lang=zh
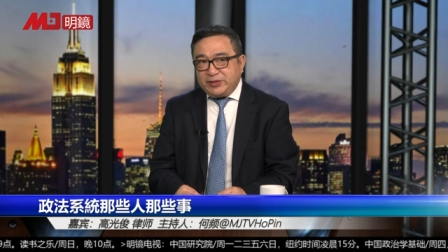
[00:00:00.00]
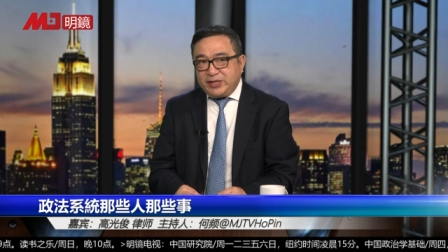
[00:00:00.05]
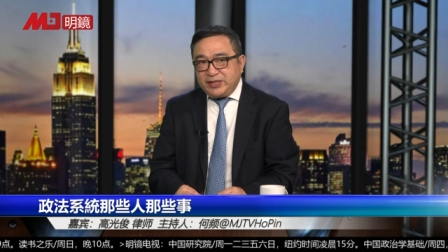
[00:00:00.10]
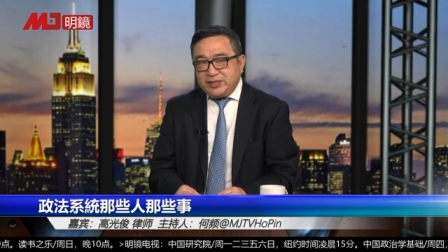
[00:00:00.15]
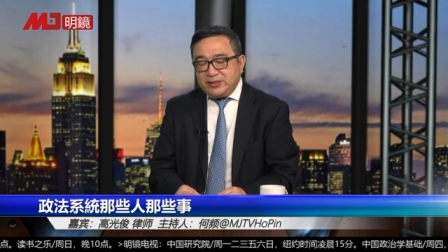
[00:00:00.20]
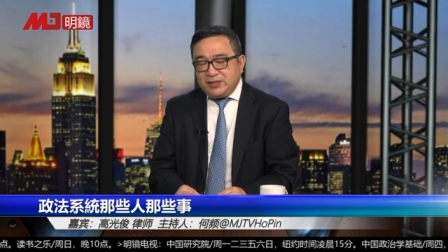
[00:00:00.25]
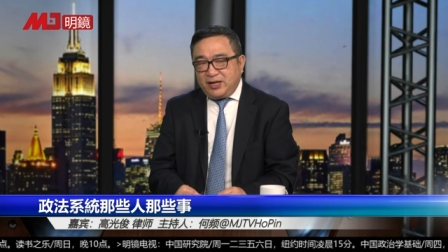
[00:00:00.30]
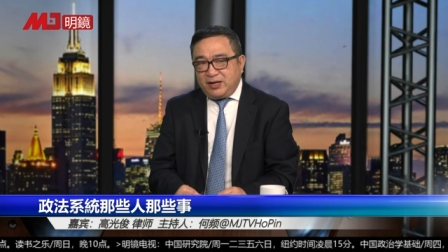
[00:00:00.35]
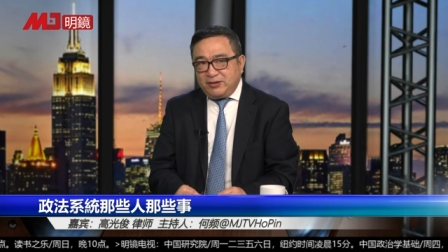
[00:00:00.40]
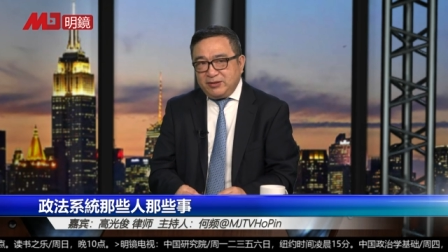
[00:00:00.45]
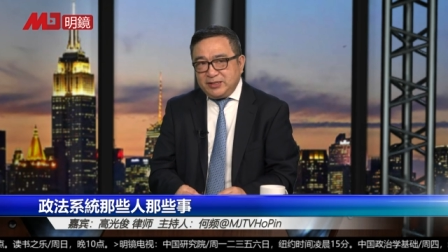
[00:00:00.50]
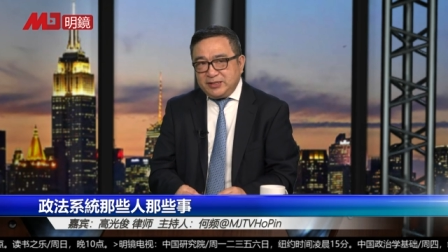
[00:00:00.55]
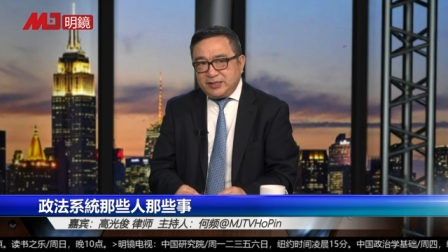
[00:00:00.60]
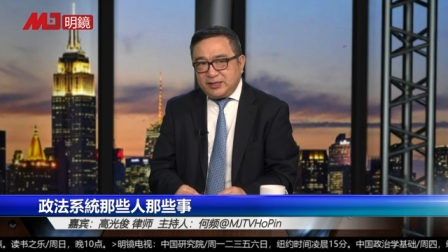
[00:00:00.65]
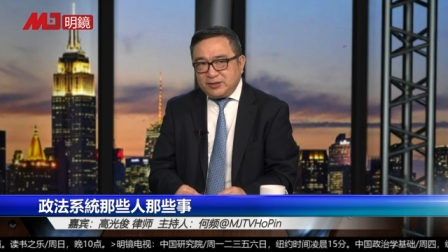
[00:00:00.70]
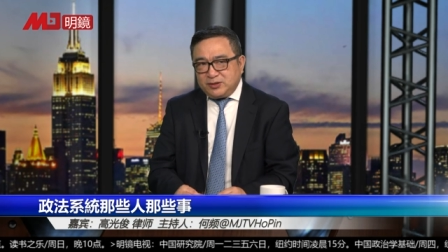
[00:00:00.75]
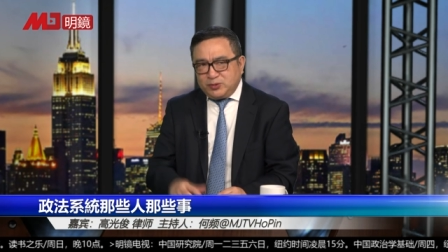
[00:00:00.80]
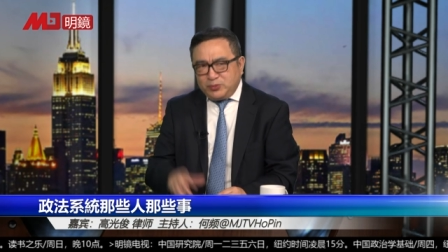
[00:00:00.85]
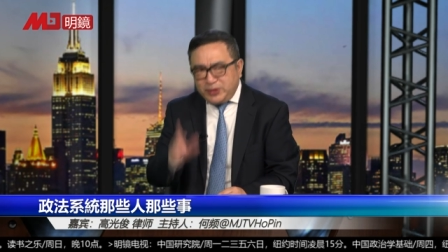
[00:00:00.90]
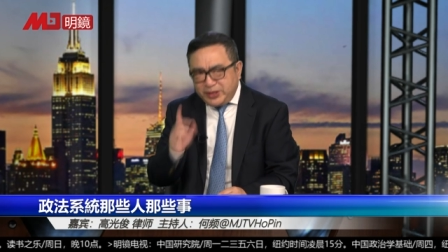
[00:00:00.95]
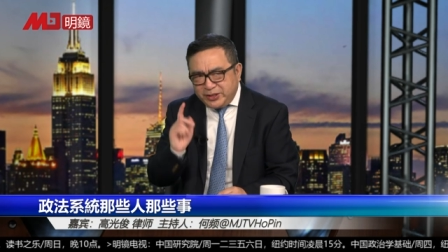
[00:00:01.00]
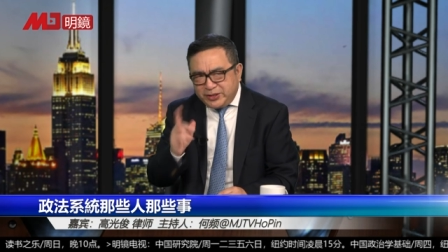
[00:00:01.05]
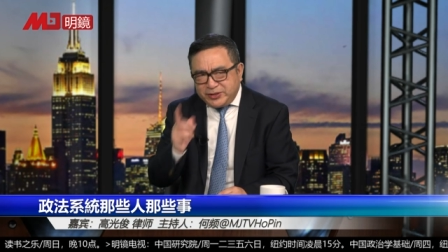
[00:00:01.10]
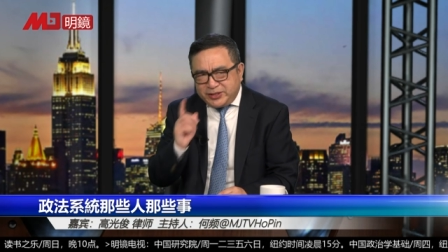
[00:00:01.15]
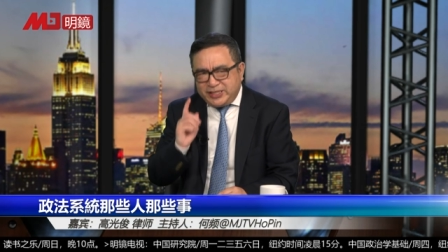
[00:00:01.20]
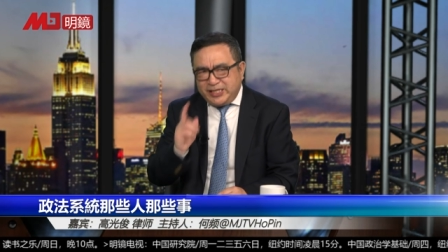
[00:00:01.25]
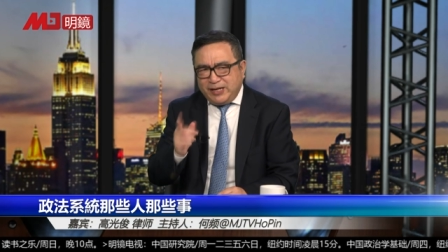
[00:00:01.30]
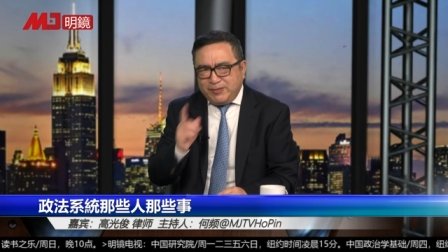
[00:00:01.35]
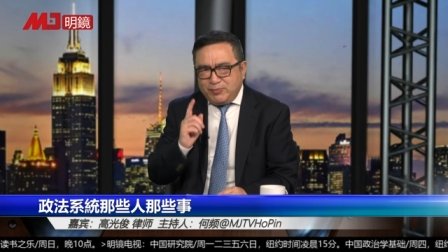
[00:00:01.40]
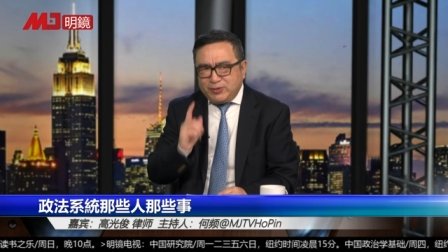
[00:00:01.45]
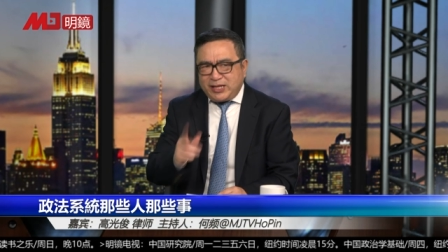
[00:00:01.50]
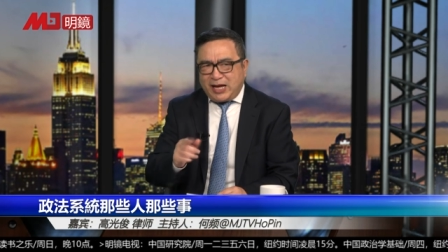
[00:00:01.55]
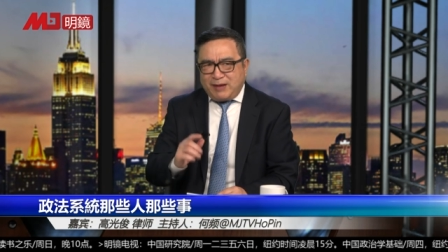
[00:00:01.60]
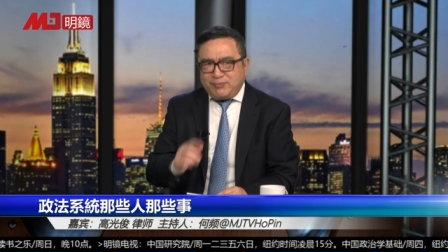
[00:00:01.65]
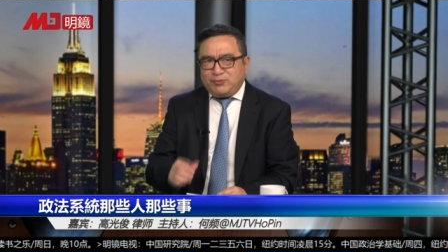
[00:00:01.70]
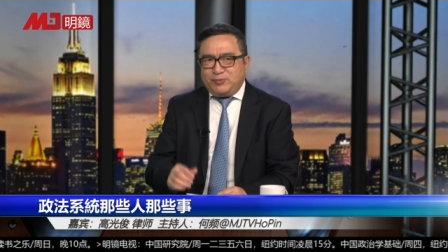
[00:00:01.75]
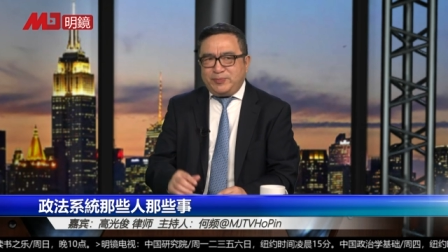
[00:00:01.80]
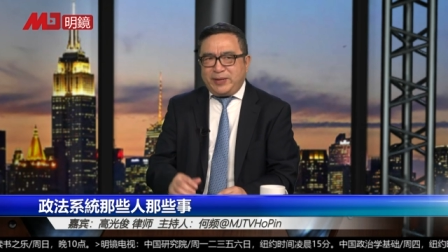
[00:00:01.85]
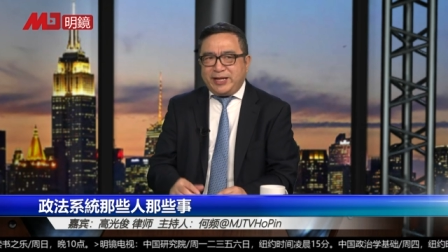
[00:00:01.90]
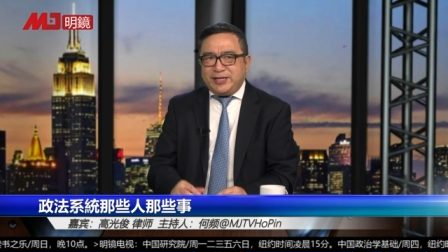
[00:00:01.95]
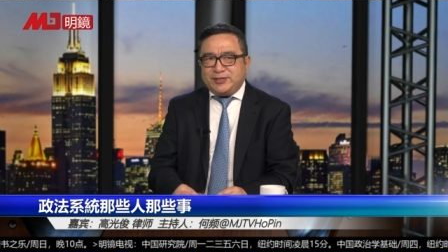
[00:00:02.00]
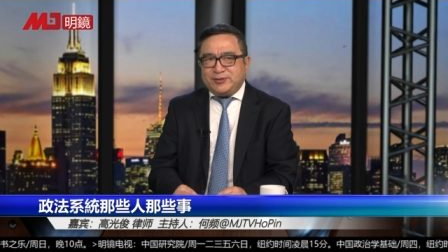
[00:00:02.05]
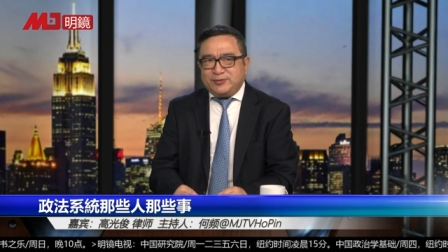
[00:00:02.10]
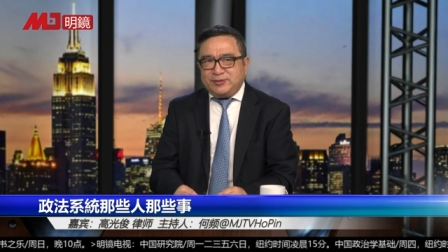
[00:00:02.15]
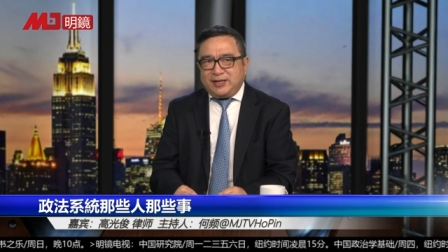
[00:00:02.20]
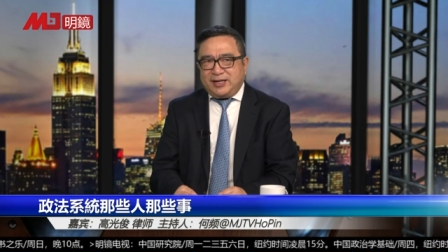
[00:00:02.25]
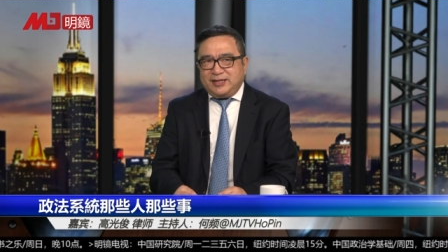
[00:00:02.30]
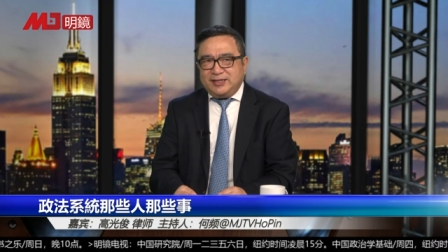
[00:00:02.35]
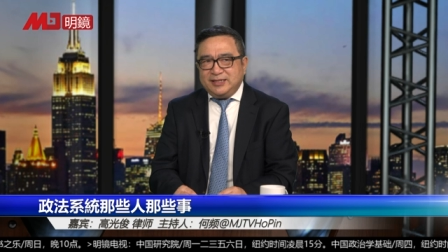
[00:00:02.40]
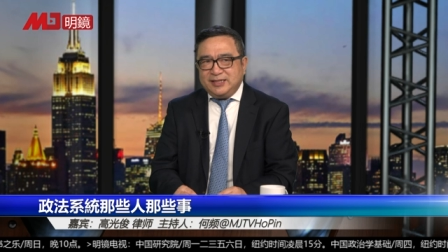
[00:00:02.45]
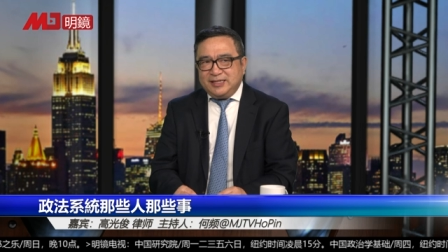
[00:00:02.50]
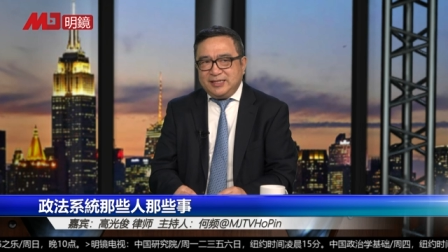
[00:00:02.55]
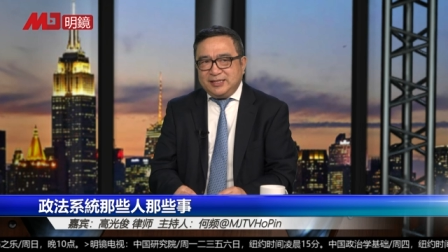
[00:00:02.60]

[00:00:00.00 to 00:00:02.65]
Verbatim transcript: 但是后来想做一个节目太不满足了，